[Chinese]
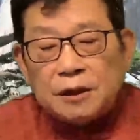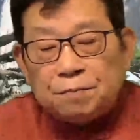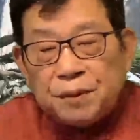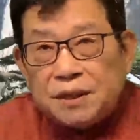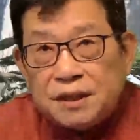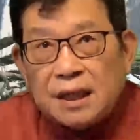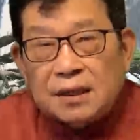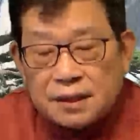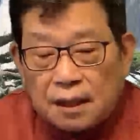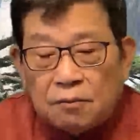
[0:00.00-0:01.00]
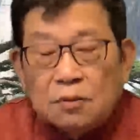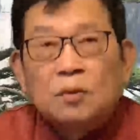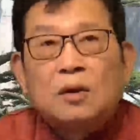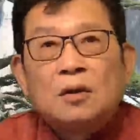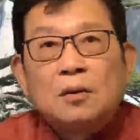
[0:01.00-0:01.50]
必将超
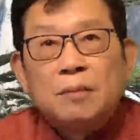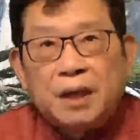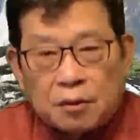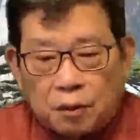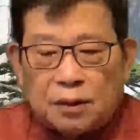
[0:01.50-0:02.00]
过美国。